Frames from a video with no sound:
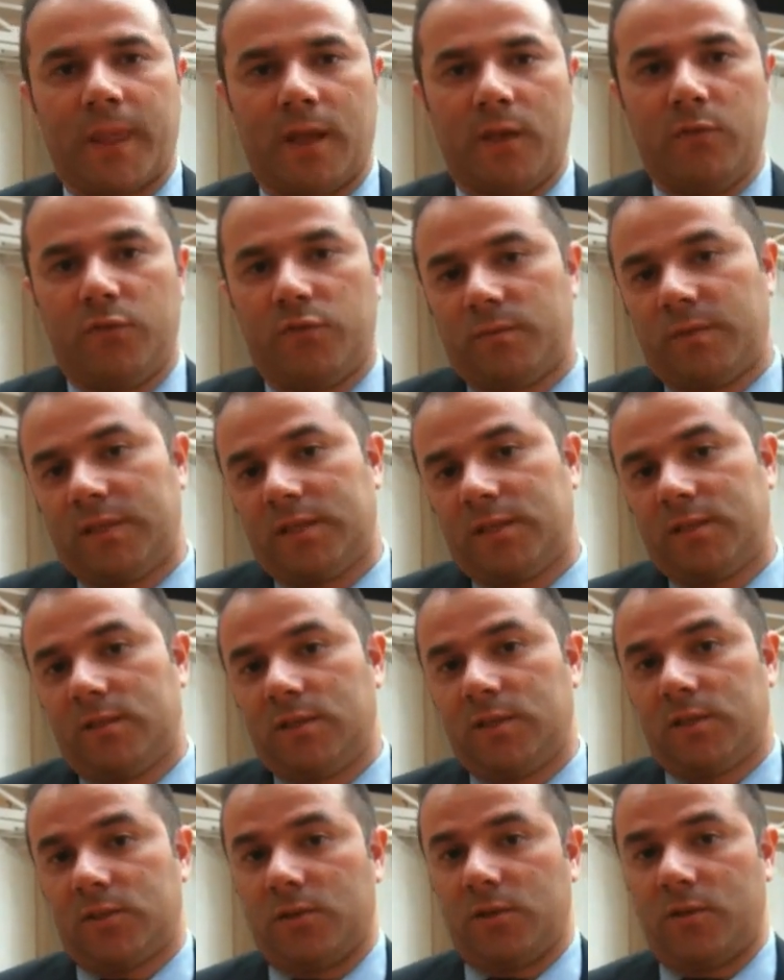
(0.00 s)
¿Qué
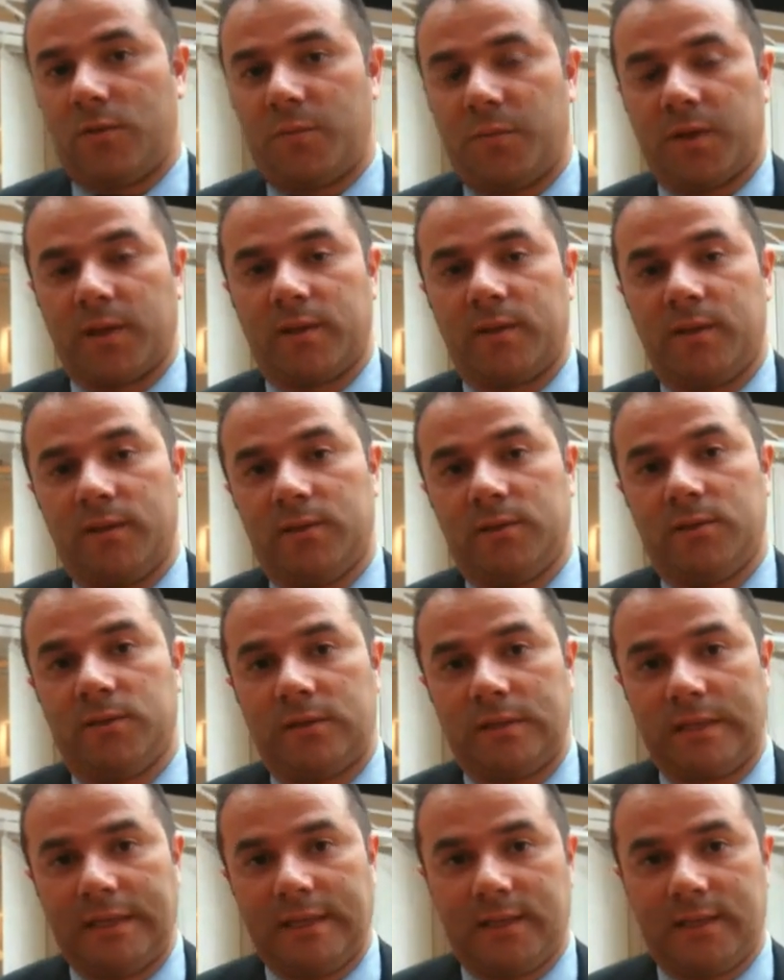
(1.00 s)
información estoy compartiendo?
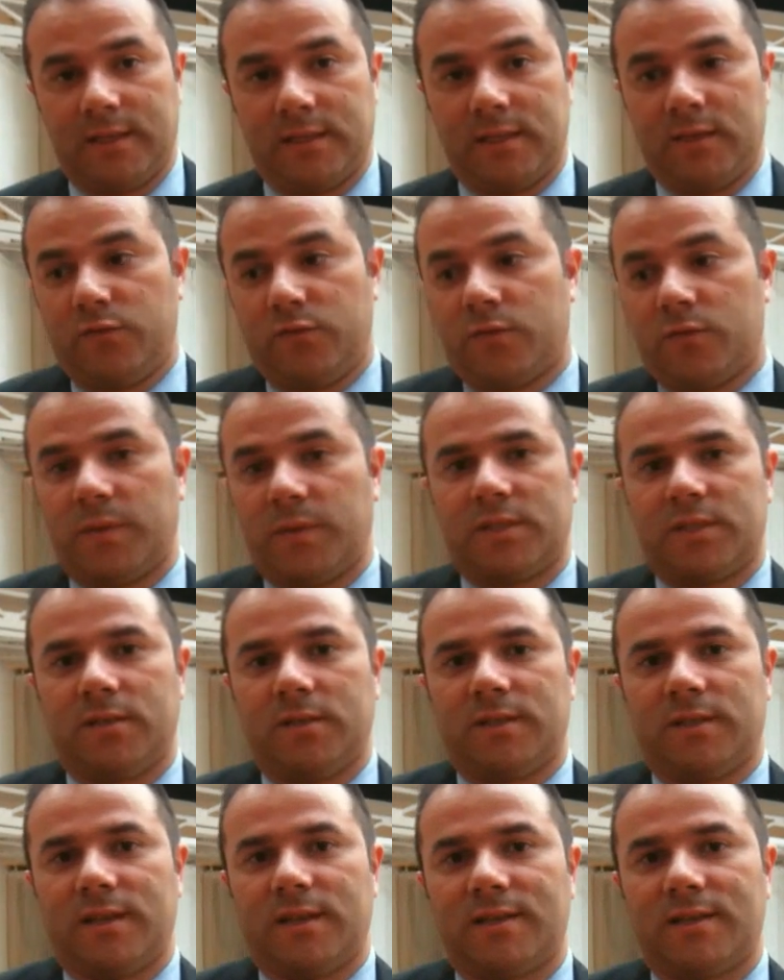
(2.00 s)
¿Esa
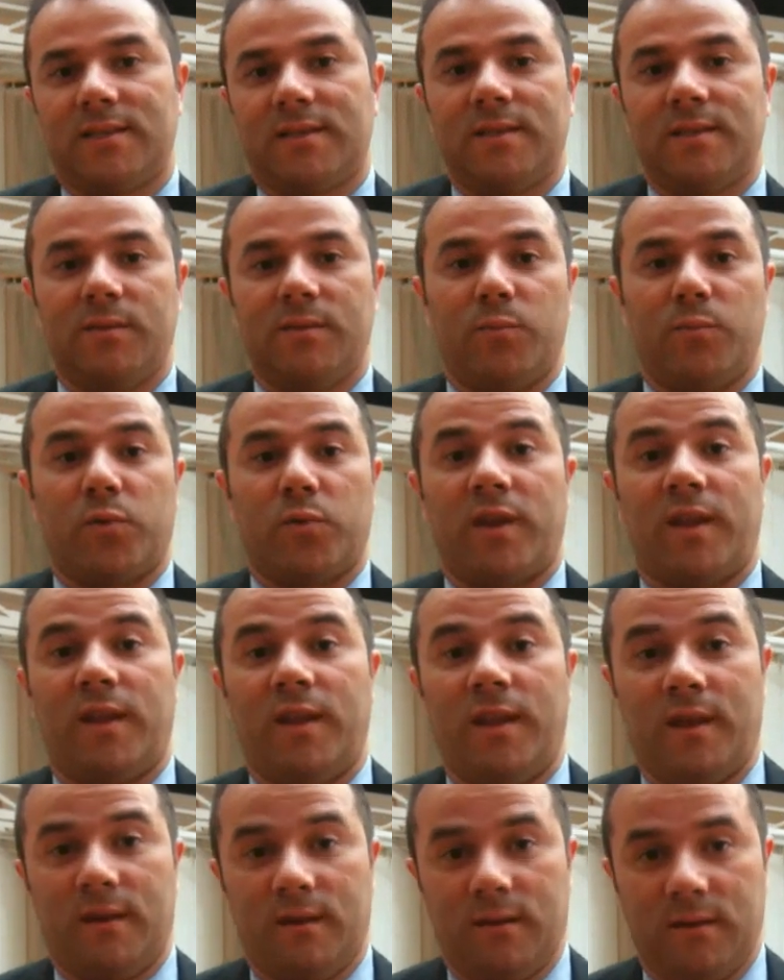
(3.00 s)
información está accesible por
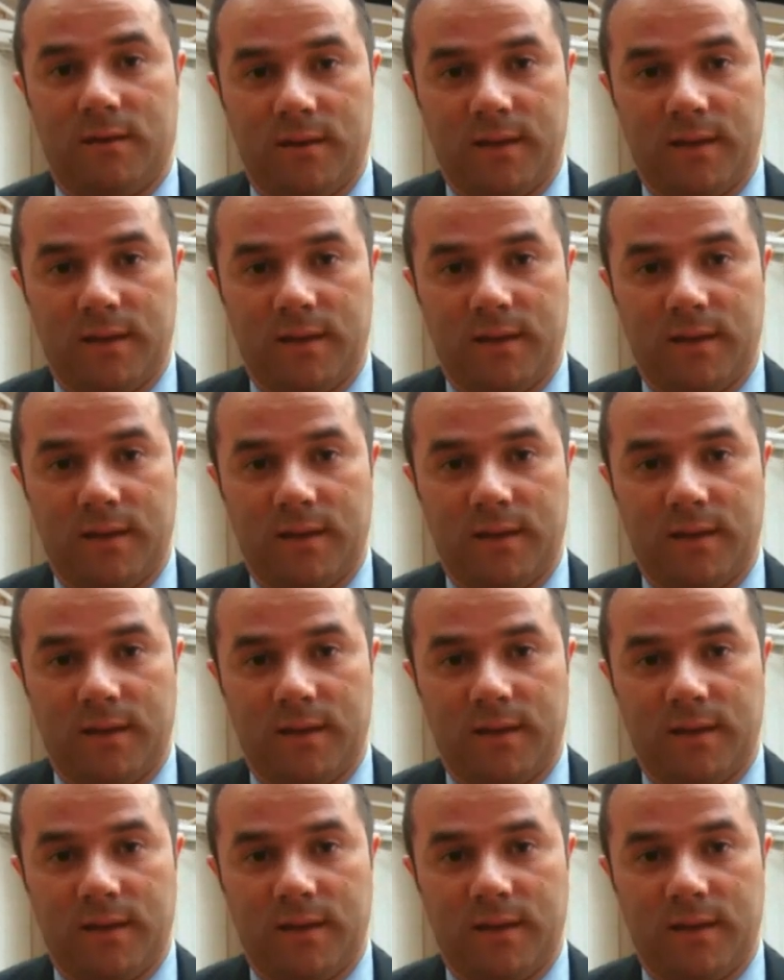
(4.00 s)
quién?